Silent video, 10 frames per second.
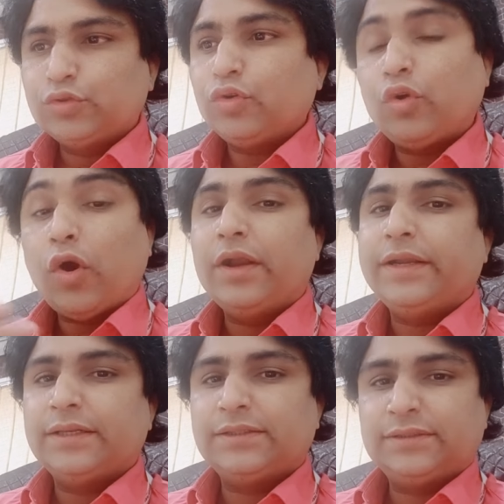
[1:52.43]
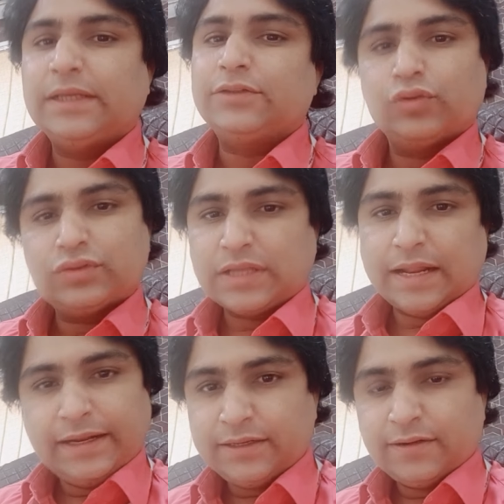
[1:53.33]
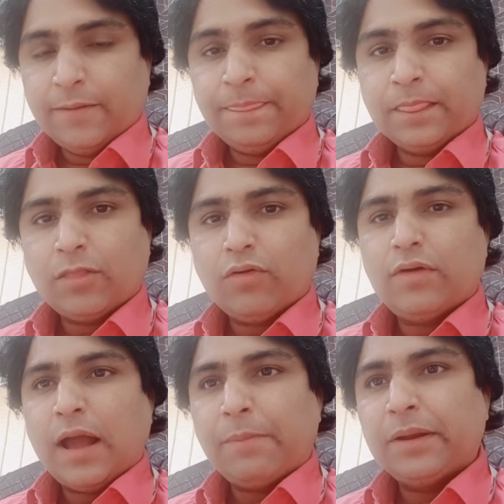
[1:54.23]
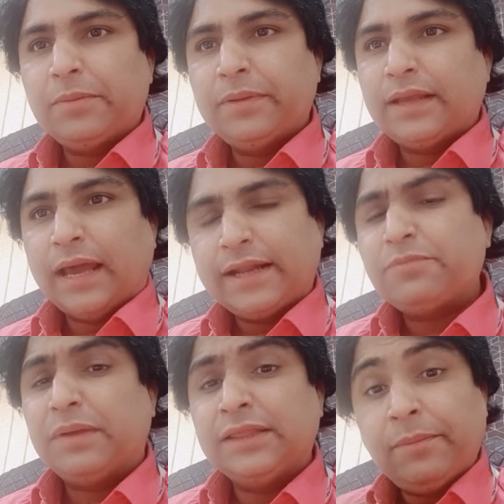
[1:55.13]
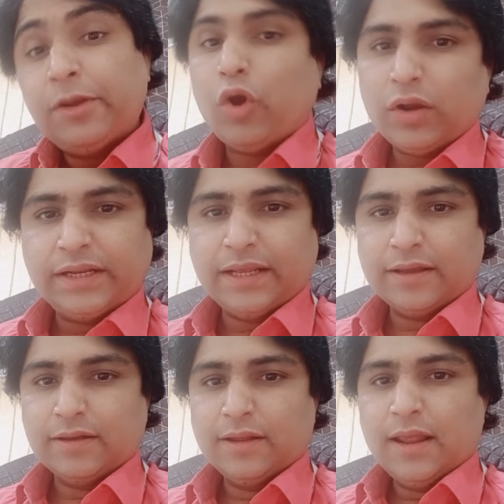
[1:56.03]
जो क्वालिटी थिंग्स सुन सा राइट तो अपन भी हर बंदा भी क्वालिटी है